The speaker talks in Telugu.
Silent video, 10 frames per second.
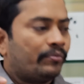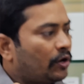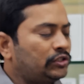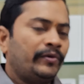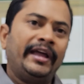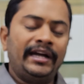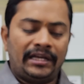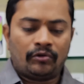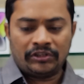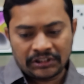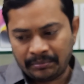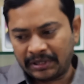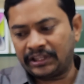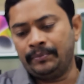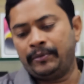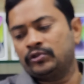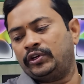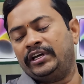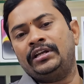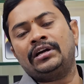పౌచ్ వేయండి కొంచెం మెత్తని పౌచ్
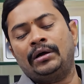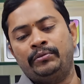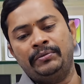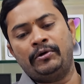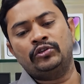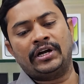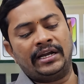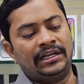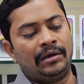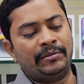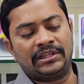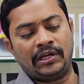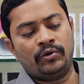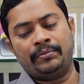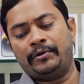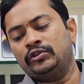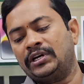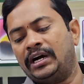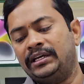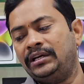ఏదైనా కంపెనీ పౌచ్ కానీ ఇలా మెత్తగా ఉండే పౌచ్
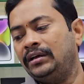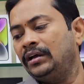కానీ